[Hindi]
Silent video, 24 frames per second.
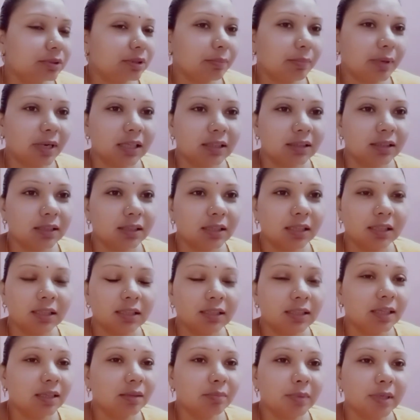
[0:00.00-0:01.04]
जब लगता था कि
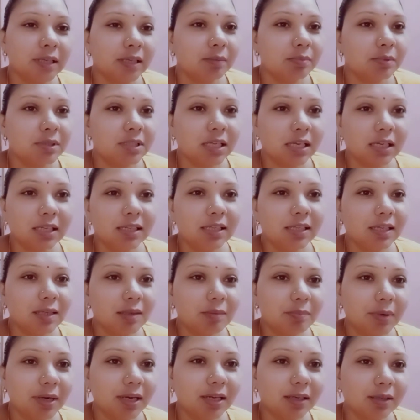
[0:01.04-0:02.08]
नहीं भाई अब चल ही
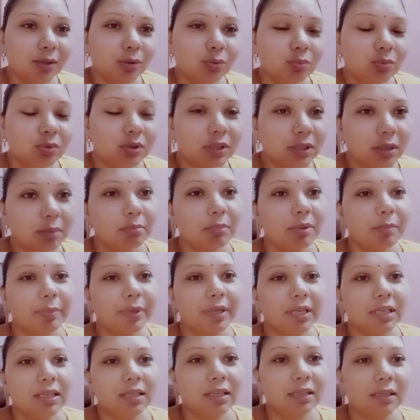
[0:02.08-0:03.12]
नहीं पा रही हूँ तब मैं
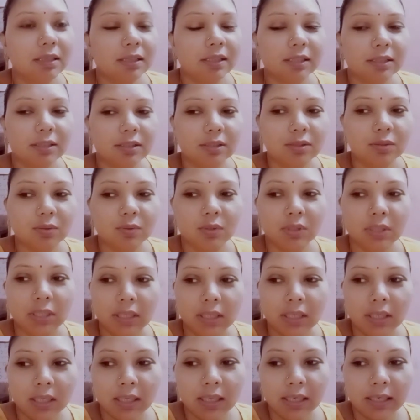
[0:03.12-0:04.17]
पेन किलर लेती थी
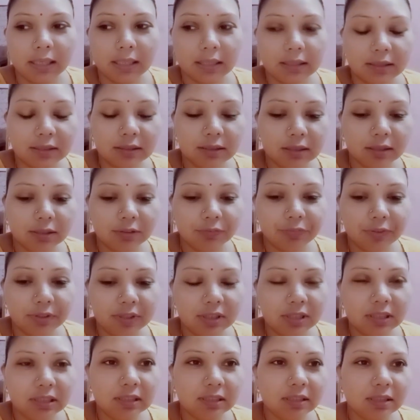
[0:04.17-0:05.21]
लेती थी
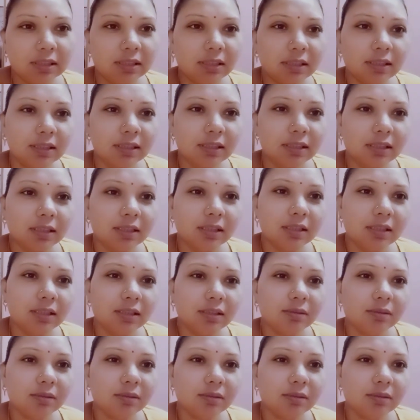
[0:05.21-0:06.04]
फिर धीरे धीरे करके